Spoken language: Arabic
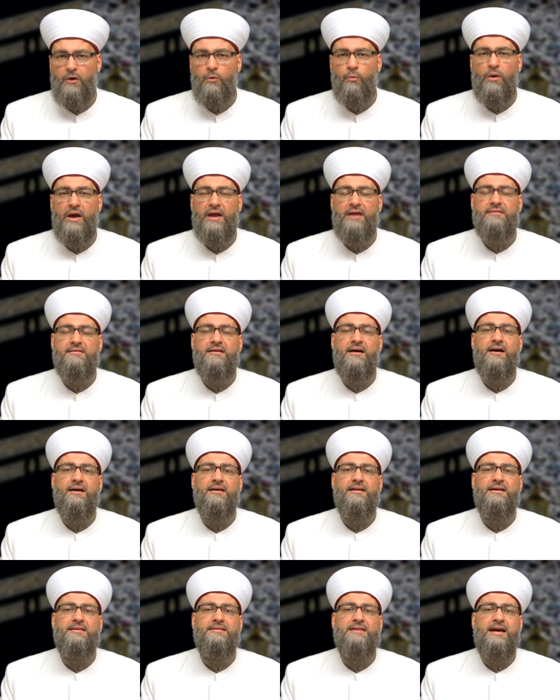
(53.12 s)
وإذا
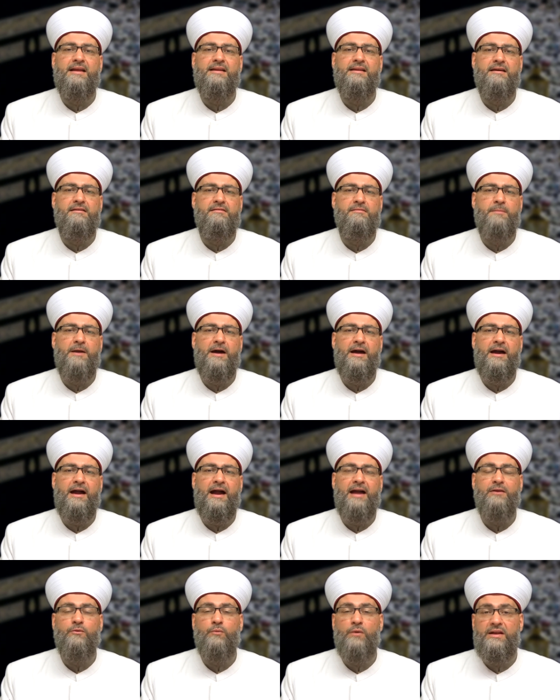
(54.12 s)
أراد أن يذبح
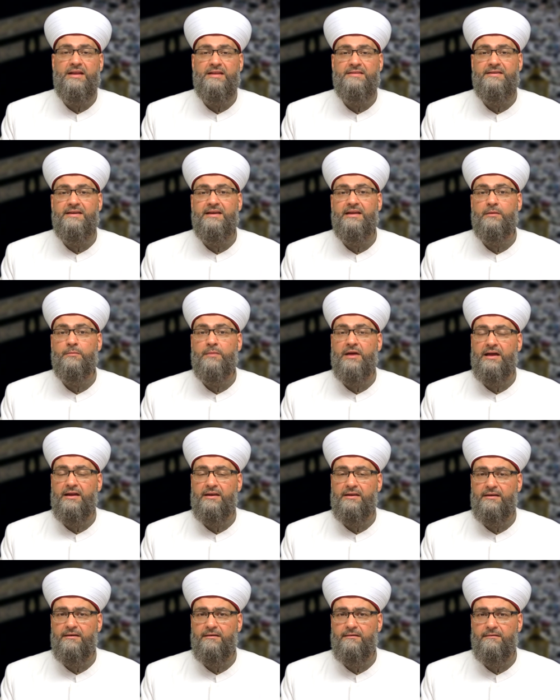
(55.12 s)
عن ولده
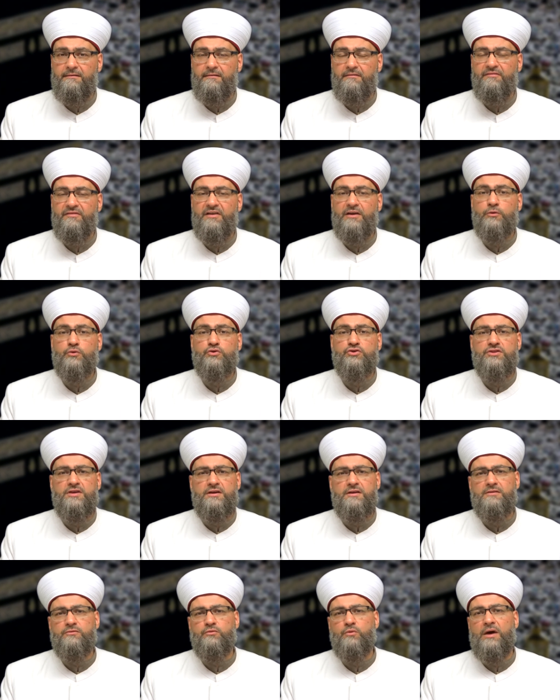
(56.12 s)
البالغ
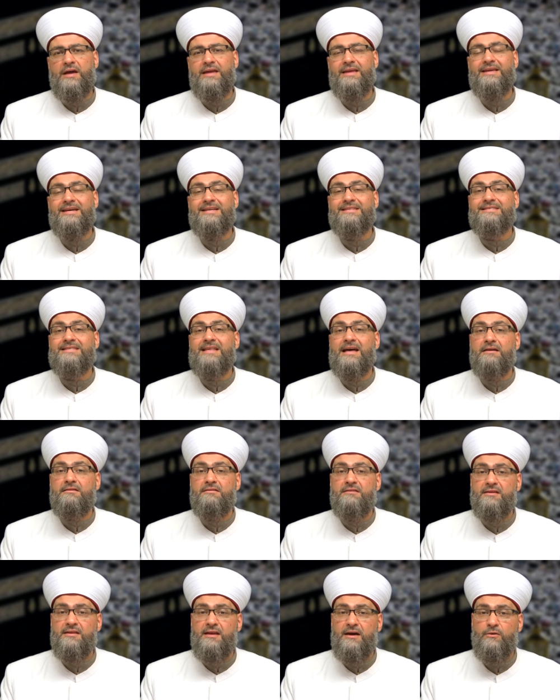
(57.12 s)
فيشترط أن
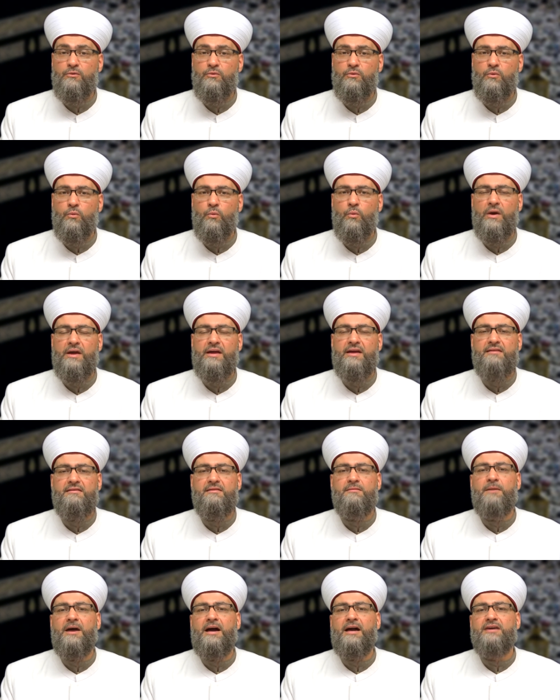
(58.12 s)
يستأذنه
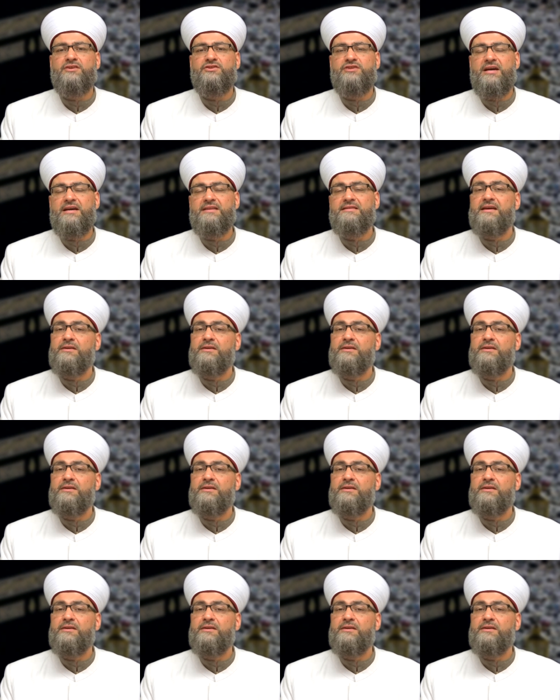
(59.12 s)
ويذبح شاة